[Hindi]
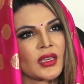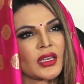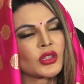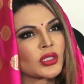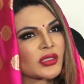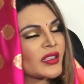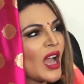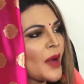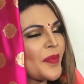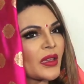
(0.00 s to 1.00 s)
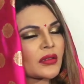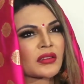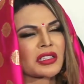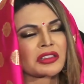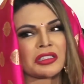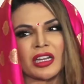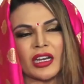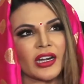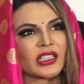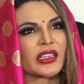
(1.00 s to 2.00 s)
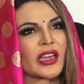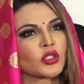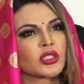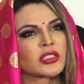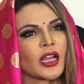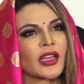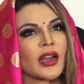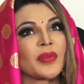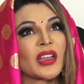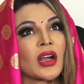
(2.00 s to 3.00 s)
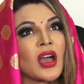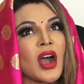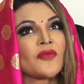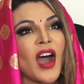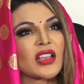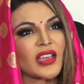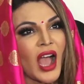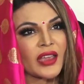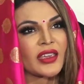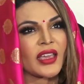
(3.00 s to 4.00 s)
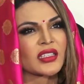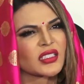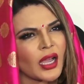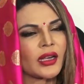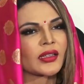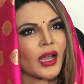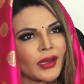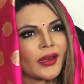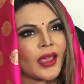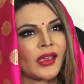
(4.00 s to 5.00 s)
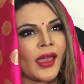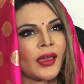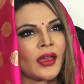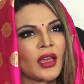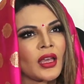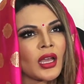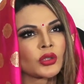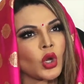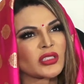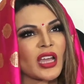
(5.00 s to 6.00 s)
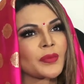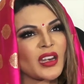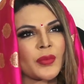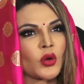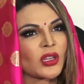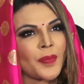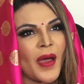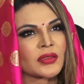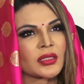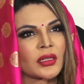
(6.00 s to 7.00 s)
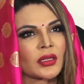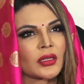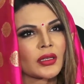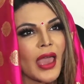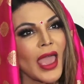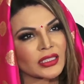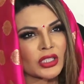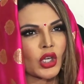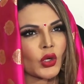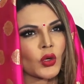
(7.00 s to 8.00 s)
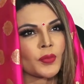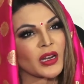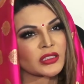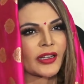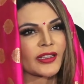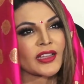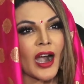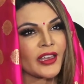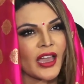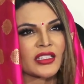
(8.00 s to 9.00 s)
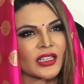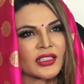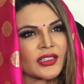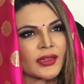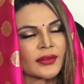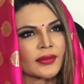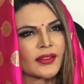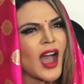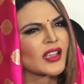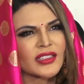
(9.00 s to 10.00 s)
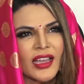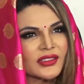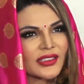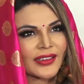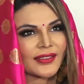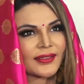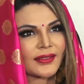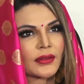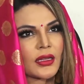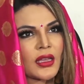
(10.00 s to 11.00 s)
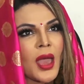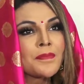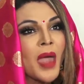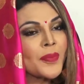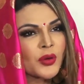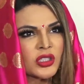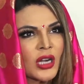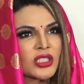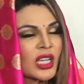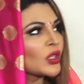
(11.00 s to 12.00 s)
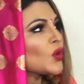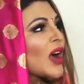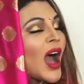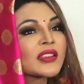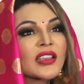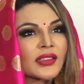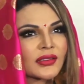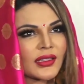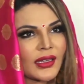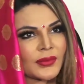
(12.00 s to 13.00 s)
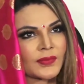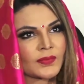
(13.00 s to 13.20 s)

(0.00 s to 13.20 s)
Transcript: हिंदुस्तान यहाँ पे कितनी लड़कियाँ हैं जो स्ट्रगल अभी वहाँ से आई है स्ट्रगल कर ही रही है दो चार महीने में उनके पास एस क्यू मर्सरीज गाड़ी आ जाती है कहाँ से आती है मैं पूछना चाहती हूँ कहाँ से आती है